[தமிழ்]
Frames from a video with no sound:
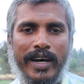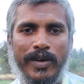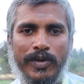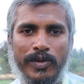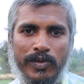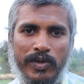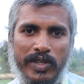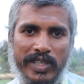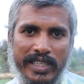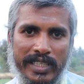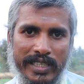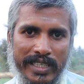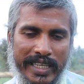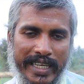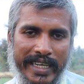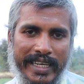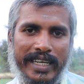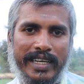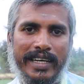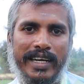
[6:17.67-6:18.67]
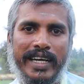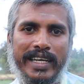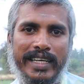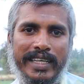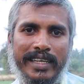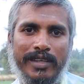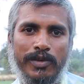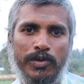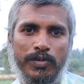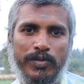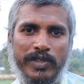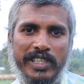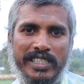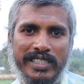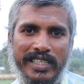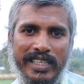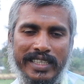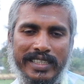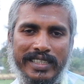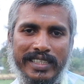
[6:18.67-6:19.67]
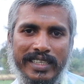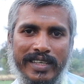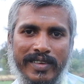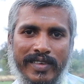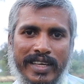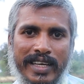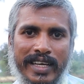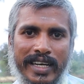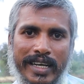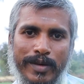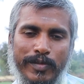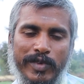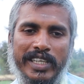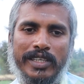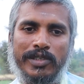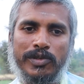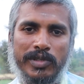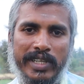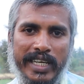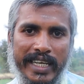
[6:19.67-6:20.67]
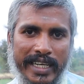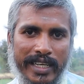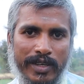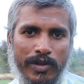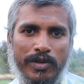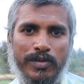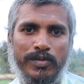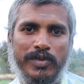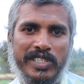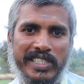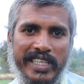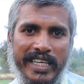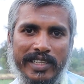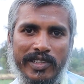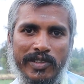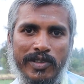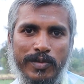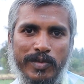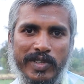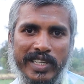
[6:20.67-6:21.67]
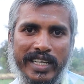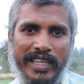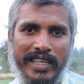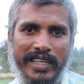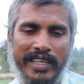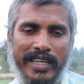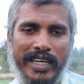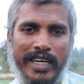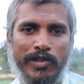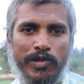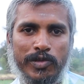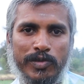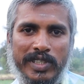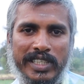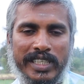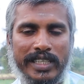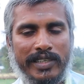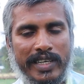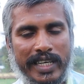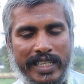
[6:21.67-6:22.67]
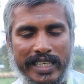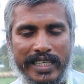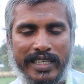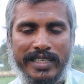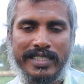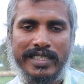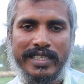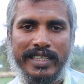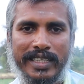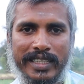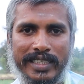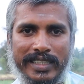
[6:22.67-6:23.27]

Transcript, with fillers: அவங்ககிட்ட இருந்து நிறைய காய்கறிகள் உற்பத்தி செய்யுது நம்ம இன்னும் நிறைய கொண்டு போய் சேர்த்தணும் அப்படிங்கிற ஆர்வம் வந்து இன்னும் அதிகரிச்சுட்டே